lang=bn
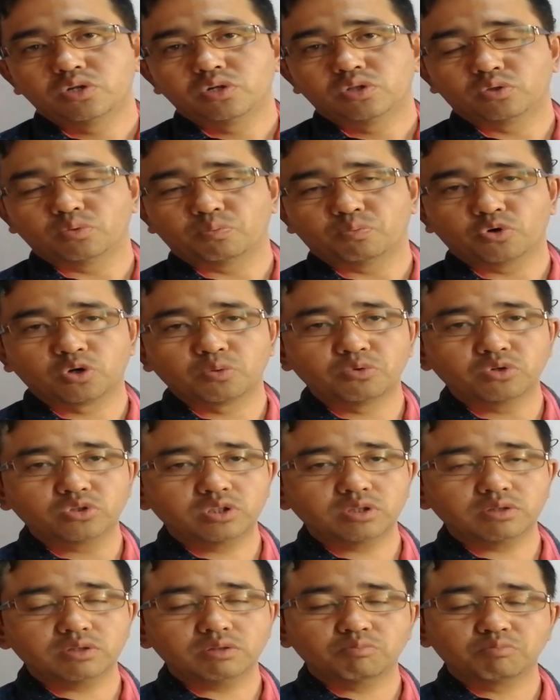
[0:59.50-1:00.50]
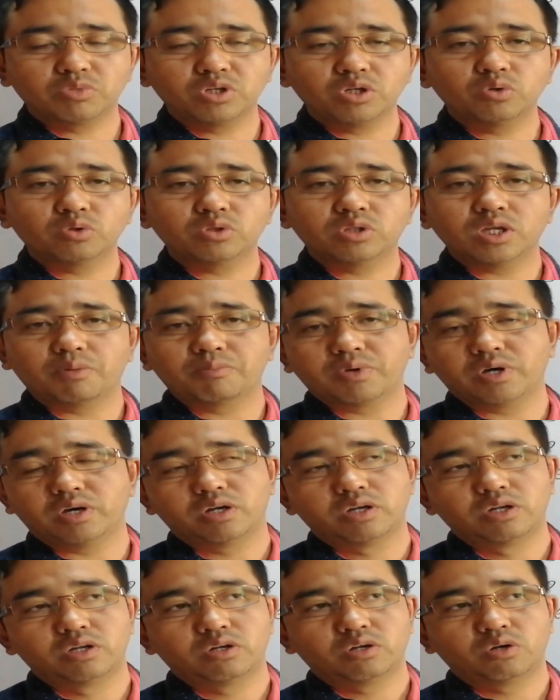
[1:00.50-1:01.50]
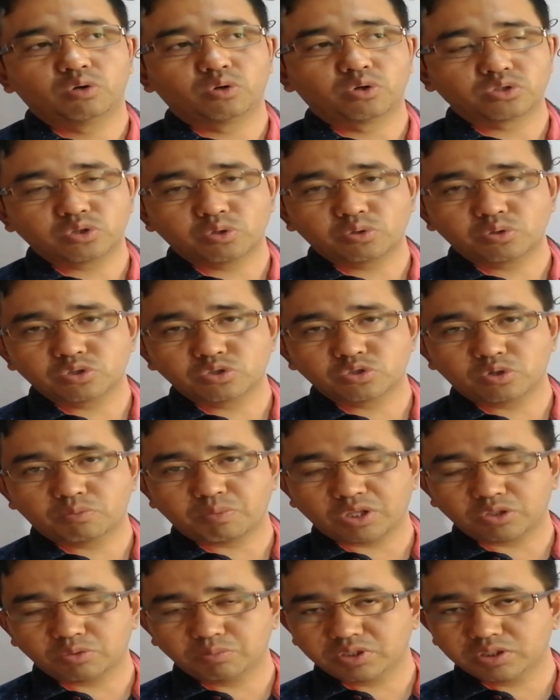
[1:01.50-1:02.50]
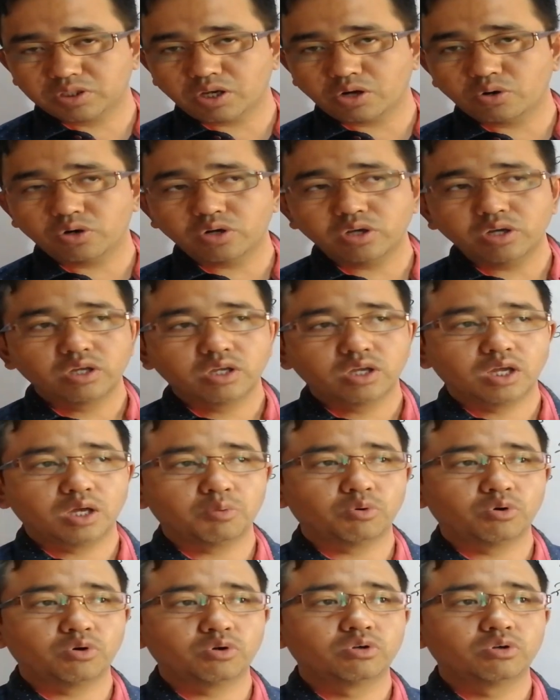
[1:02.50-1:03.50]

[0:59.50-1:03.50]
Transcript: তো পরবর্তী ভিডিওতে আমরা রসগসর প্রাথমিক ধারণা এবং